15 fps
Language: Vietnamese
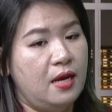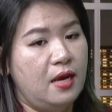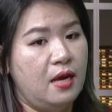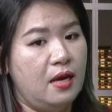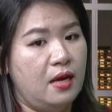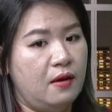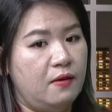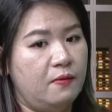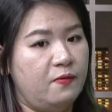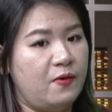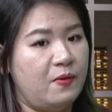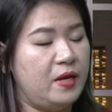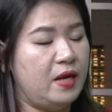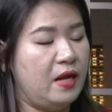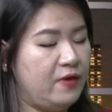uh,
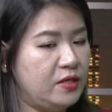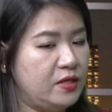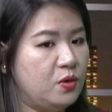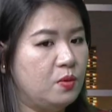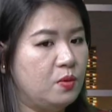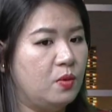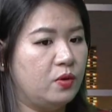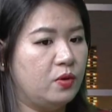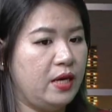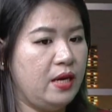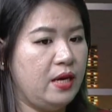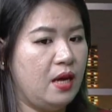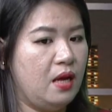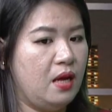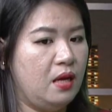và mình lấy ví dụ một
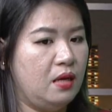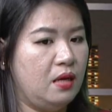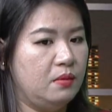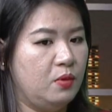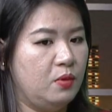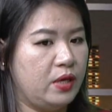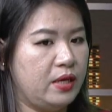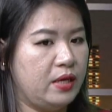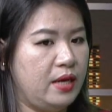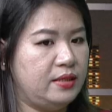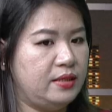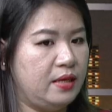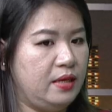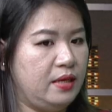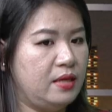cái uh, một cái case
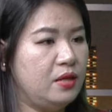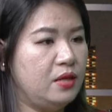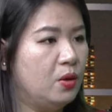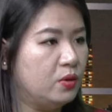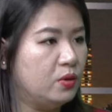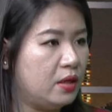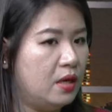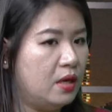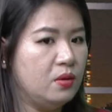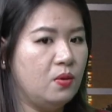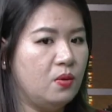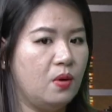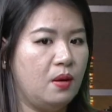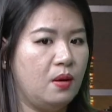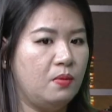study rất nổi tiếng
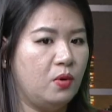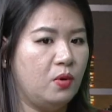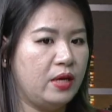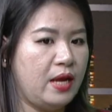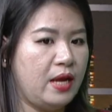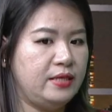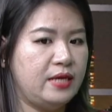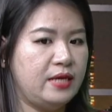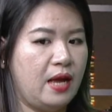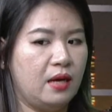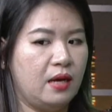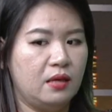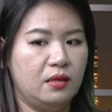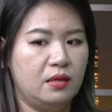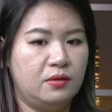của một cái anh
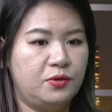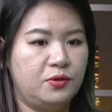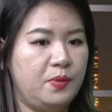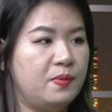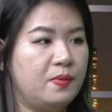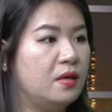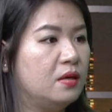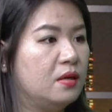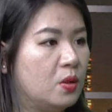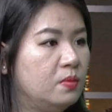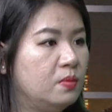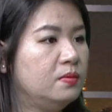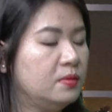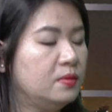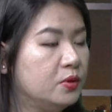chàng streamer
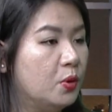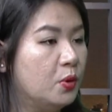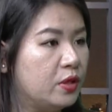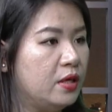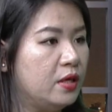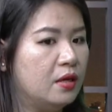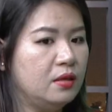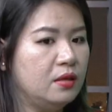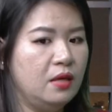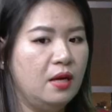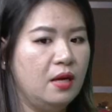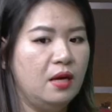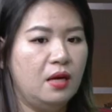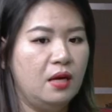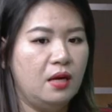cũng nổi tiếng
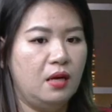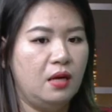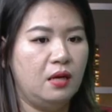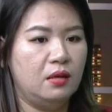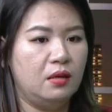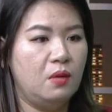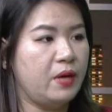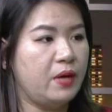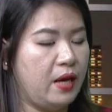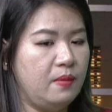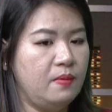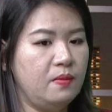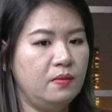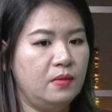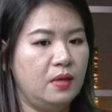uh, không
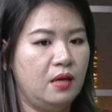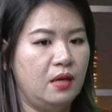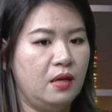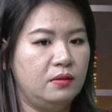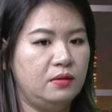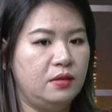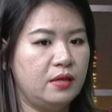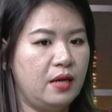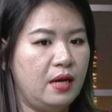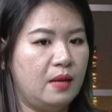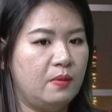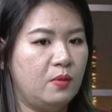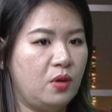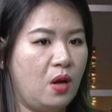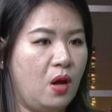kém uh, trước đây
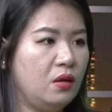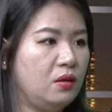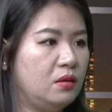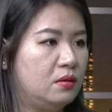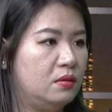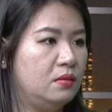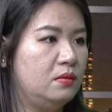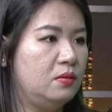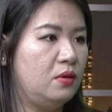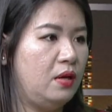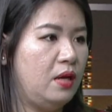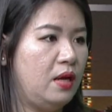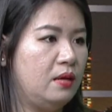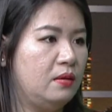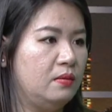là một hot gọi
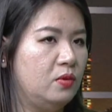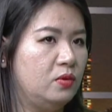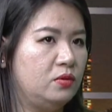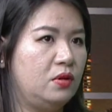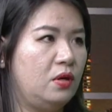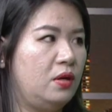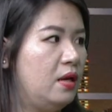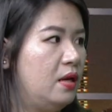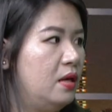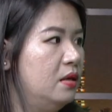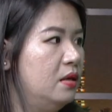là một gọi là